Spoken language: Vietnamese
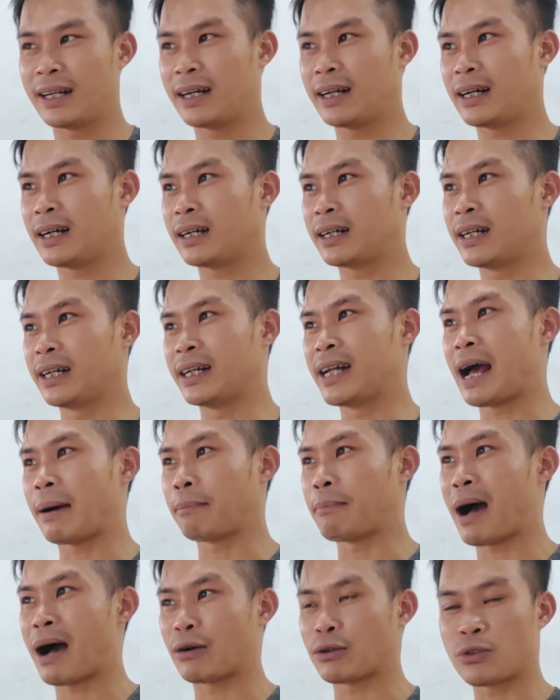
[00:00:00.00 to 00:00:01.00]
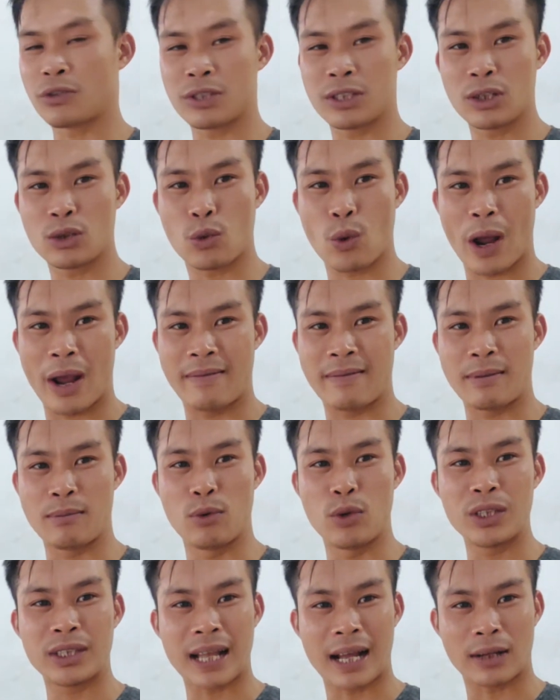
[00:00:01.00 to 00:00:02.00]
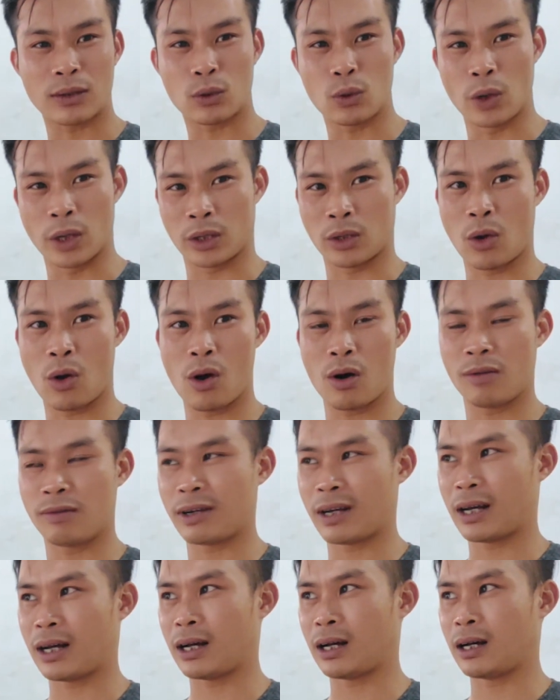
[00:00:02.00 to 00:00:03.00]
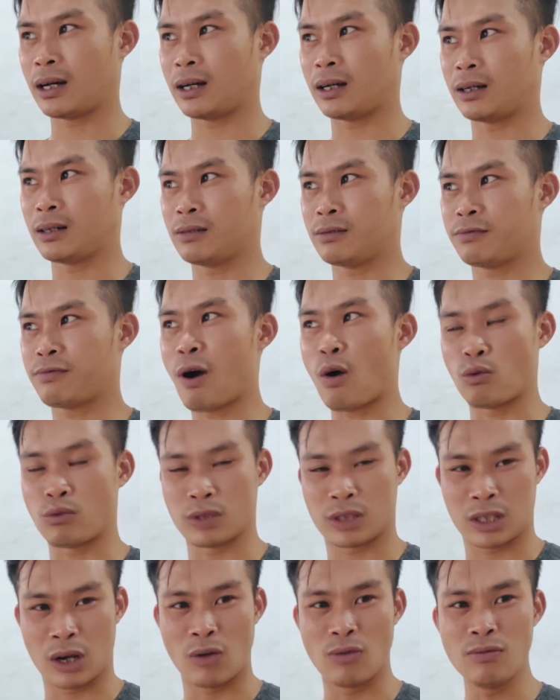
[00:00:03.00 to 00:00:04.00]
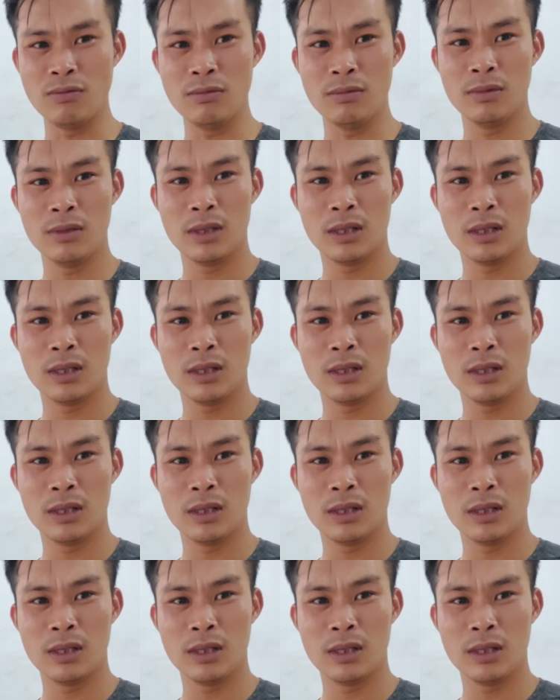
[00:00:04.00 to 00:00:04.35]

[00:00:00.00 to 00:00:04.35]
à, để đảm bảo cho sức khỏe mà muốn tăng tuổi thọ mà phòng chống